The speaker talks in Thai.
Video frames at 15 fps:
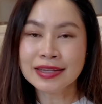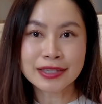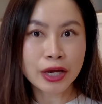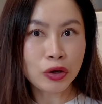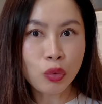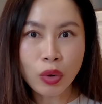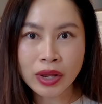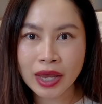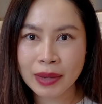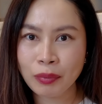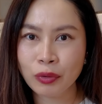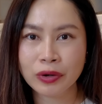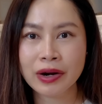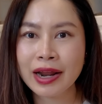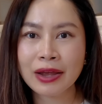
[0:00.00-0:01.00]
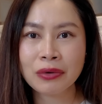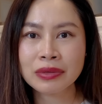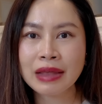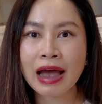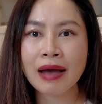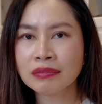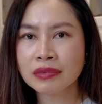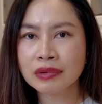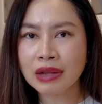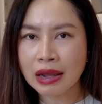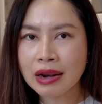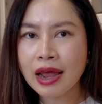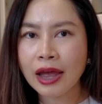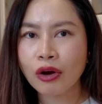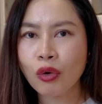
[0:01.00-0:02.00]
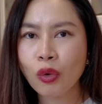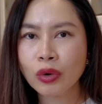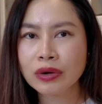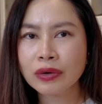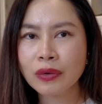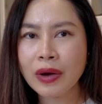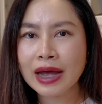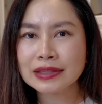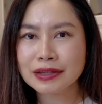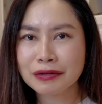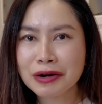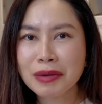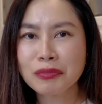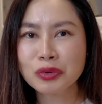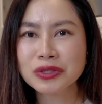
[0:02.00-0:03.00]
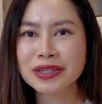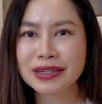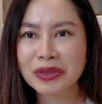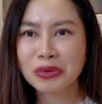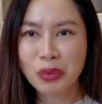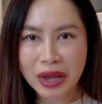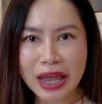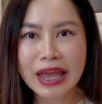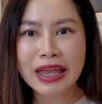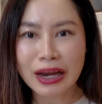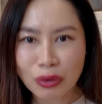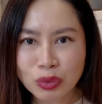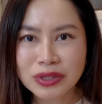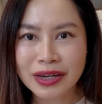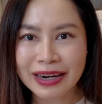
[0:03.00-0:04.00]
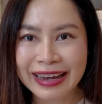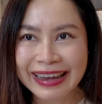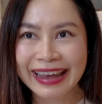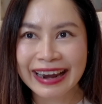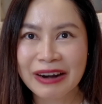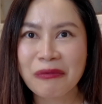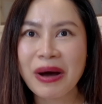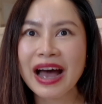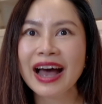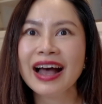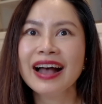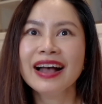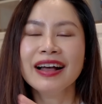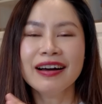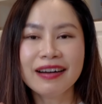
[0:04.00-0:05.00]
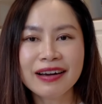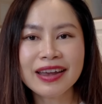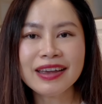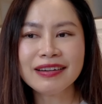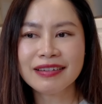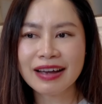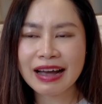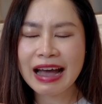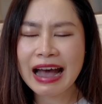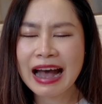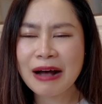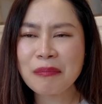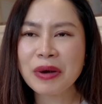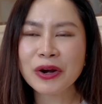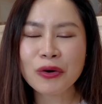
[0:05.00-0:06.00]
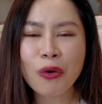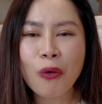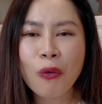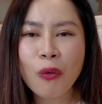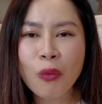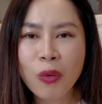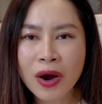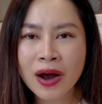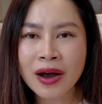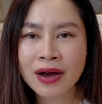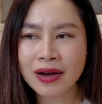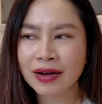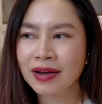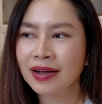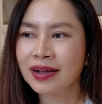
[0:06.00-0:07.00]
จะด้วยผลอะไรก็ตามหลายหลายคนก็อาจจะเริ่มรู้สึกตัวเองยังรู้สึกเลยนะว่า เฮ้ย ราคามันโอเวอร์